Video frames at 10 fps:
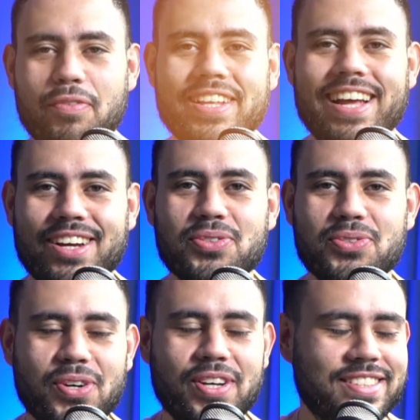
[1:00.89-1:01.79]
verdade, os
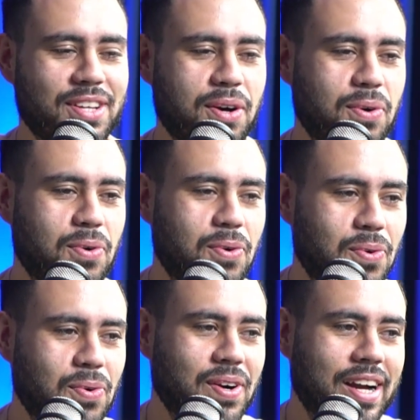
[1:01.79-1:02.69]
dois
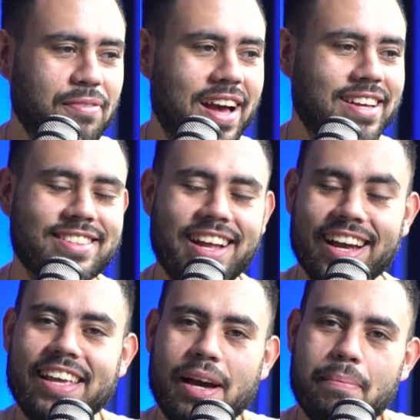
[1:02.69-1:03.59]
são cafés, né?
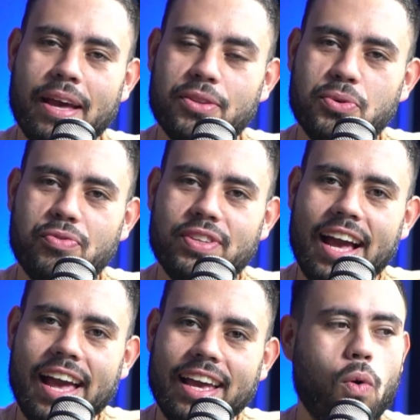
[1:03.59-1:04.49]
E a minha dúvida
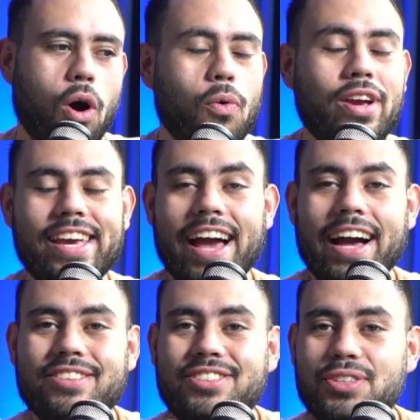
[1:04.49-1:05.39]
é, qual que é
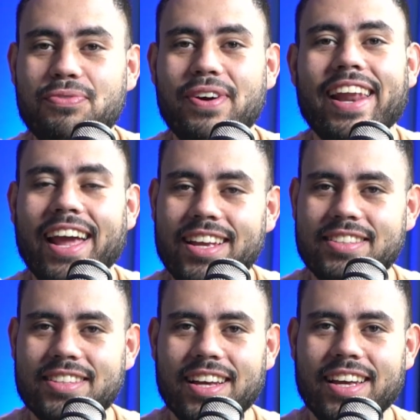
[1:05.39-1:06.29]
a
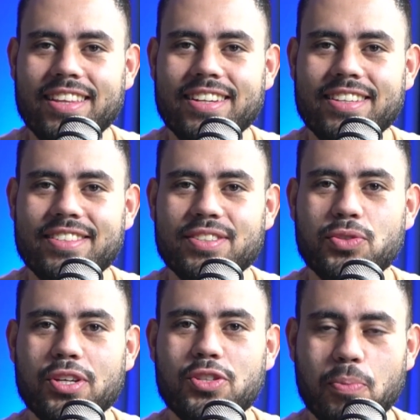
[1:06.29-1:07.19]
diferença entre esses dois